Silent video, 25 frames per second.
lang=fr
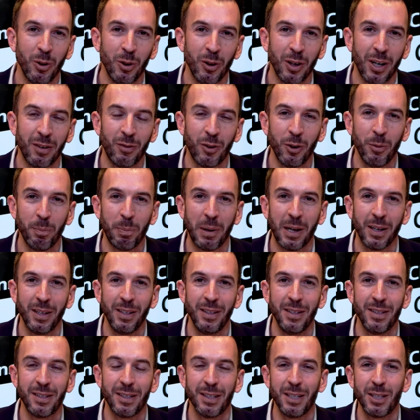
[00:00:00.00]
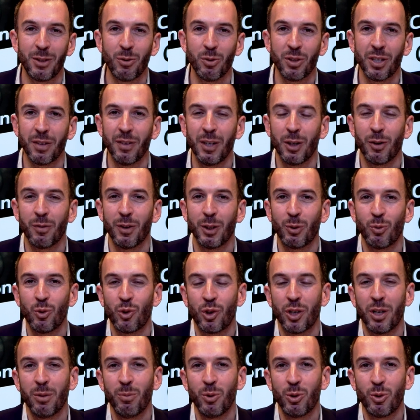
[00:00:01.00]
Euh, avant de parler des sélections, c'est vrai qu'on va
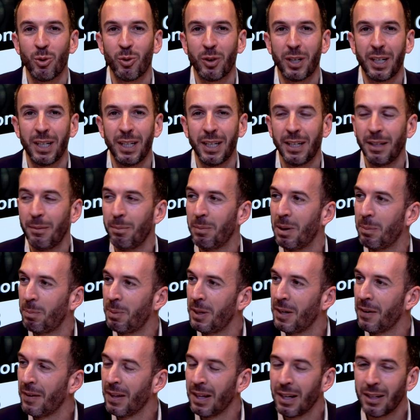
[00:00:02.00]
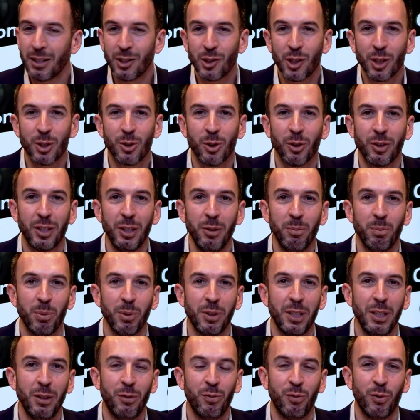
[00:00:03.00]
toucher un mot sur Kylian Mbappé. J'ai ressorti une
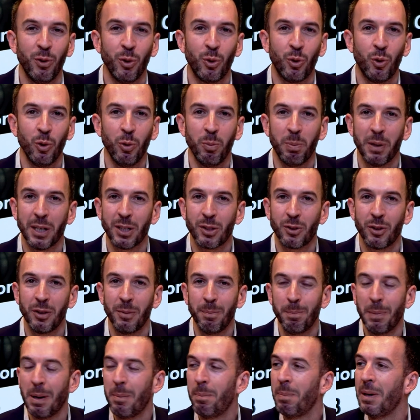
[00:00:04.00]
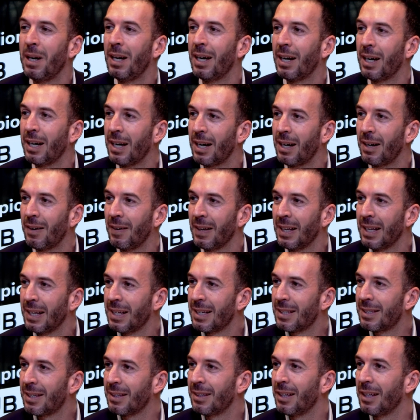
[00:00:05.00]
petite photo parce que Mbappé, le Real,
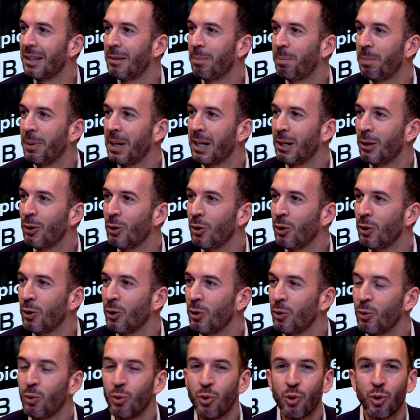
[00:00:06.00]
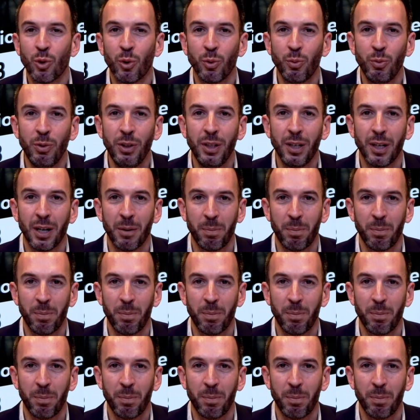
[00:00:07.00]
ça date pas euh, d'aujourd'hui.